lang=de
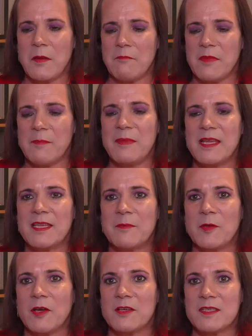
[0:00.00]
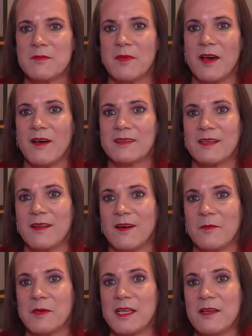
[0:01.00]
Wir bieten bei uns im Laden
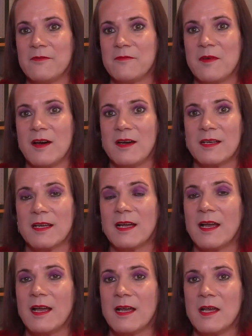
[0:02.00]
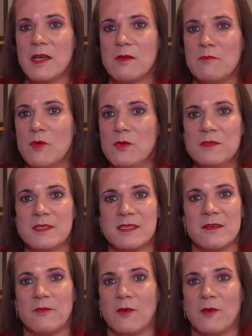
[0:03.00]
an Briefmarken, Münzen